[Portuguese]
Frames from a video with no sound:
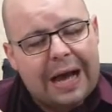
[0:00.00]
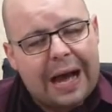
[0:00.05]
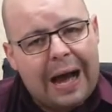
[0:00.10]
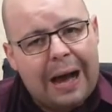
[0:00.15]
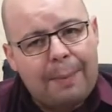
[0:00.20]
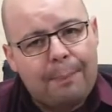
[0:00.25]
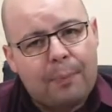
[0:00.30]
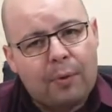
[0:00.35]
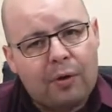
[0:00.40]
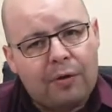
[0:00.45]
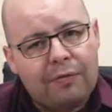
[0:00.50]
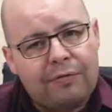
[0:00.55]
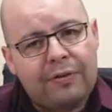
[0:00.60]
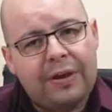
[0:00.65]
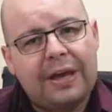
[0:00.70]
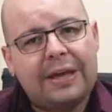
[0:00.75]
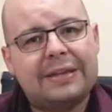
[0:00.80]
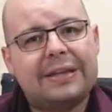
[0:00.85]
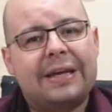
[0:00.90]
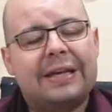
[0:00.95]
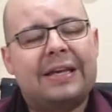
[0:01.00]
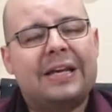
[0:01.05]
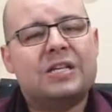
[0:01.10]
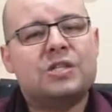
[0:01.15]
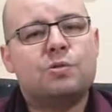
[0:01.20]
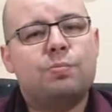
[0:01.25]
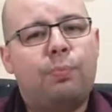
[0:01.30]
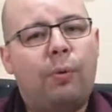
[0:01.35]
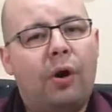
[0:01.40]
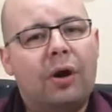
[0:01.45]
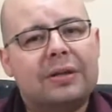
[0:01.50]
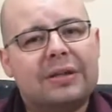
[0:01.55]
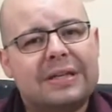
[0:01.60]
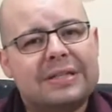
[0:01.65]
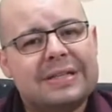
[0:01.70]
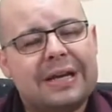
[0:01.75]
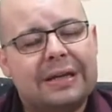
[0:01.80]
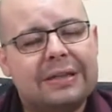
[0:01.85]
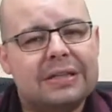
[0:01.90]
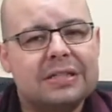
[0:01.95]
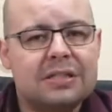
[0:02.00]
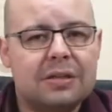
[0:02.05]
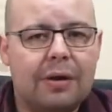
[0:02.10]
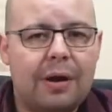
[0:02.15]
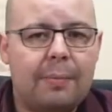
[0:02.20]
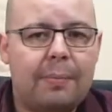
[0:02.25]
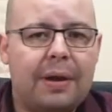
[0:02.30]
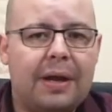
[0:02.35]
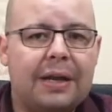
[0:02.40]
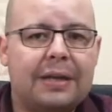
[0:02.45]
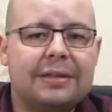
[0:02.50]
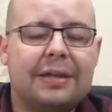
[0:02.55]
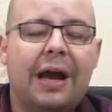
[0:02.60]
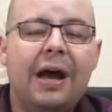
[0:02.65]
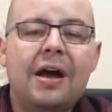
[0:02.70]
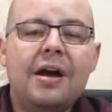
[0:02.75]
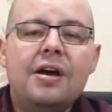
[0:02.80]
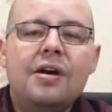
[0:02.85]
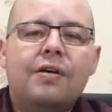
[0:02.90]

aproveita que as portas ainda estão abertas.